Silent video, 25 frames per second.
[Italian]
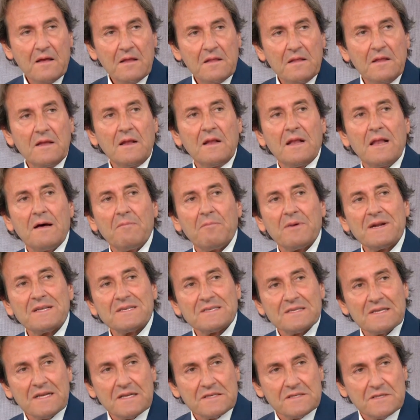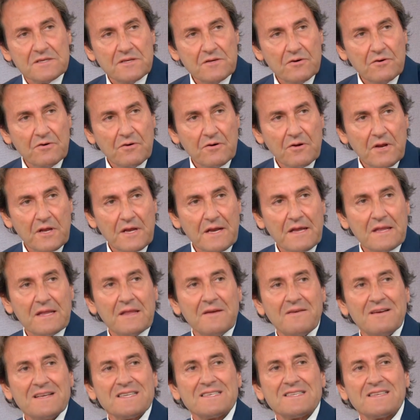della prestazione che
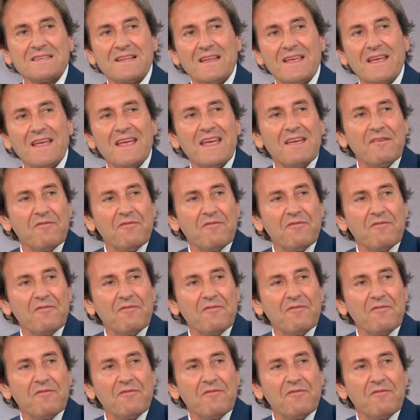deve essere